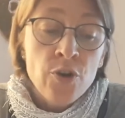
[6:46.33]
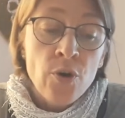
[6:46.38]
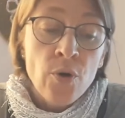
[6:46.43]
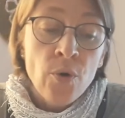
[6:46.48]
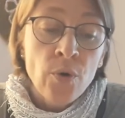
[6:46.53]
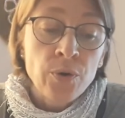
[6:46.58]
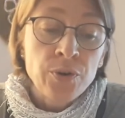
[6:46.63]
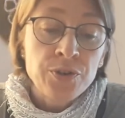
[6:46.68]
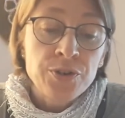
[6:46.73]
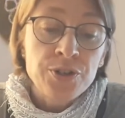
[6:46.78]

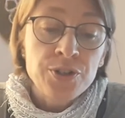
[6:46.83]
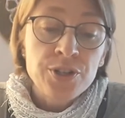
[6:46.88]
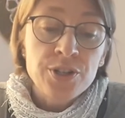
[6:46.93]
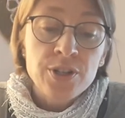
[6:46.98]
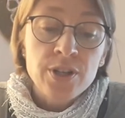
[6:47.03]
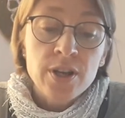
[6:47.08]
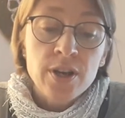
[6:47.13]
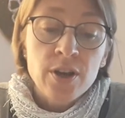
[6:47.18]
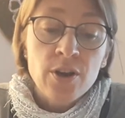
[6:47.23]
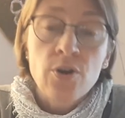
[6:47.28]

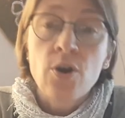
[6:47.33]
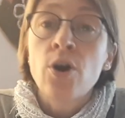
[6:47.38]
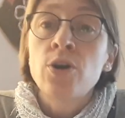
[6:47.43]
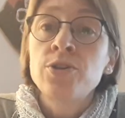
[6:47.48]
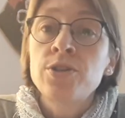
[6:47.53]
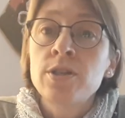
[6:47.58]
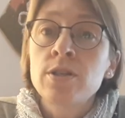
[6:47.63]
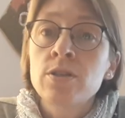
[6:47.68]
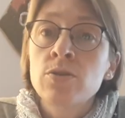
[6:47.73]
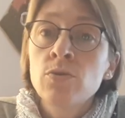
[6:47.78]
und
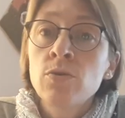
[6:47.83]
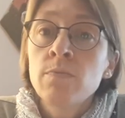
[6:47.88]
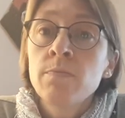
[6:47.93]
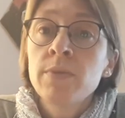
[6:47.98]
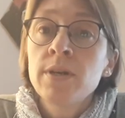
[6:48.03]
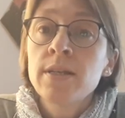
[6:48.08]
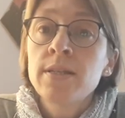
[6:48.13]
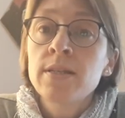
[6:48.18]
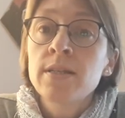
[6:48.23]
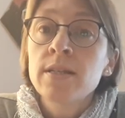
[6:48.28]
konnte
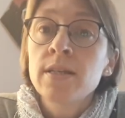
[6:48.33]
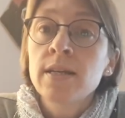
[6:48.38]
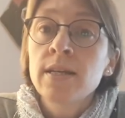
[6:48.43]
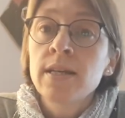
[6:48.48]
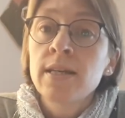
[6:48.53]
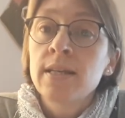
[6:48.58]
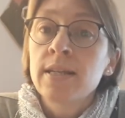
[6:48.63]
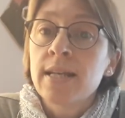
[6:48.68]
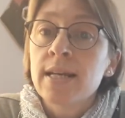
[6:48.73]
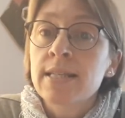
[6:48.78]
somit
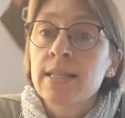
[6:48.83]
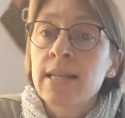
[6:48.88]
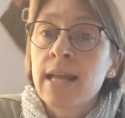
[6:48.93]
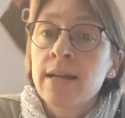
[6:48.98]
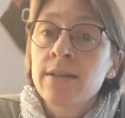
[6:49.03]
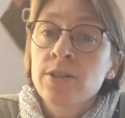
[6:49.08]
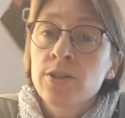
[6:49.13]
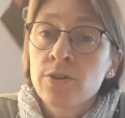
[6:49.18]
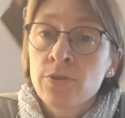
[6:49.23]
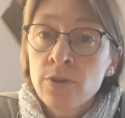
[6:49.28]
das
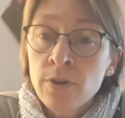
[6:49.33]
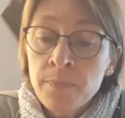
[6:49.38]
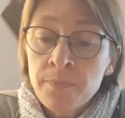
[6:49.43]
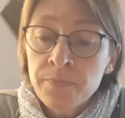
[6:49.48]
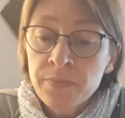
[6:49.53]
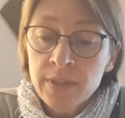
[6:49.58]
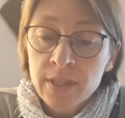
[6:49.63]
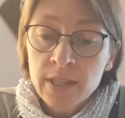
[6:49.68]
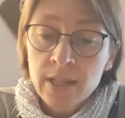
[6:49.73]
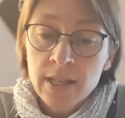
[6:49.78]
Land
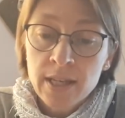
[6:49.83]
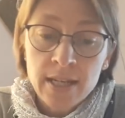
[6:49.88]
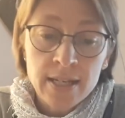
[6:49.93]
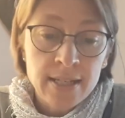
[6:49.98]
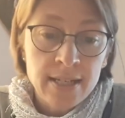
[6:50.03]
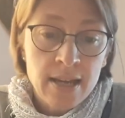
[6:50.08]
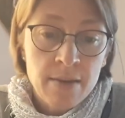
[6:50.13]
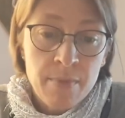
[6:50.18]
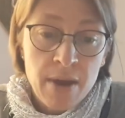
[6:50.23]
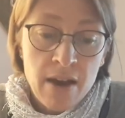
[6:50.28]
Ägypten, in
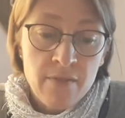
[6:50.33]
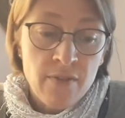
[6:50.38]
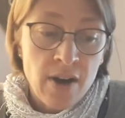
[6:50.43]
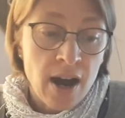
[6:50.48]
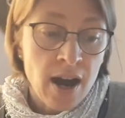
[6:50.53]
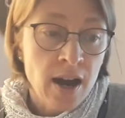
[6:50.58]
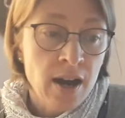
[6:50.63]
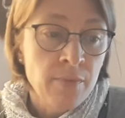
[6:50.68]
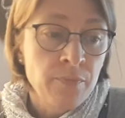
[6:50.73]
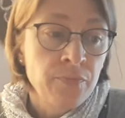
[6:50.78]
dem er
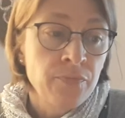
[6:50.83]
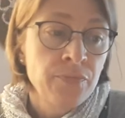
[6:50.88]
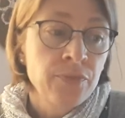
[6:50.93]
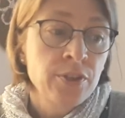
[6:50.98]
war,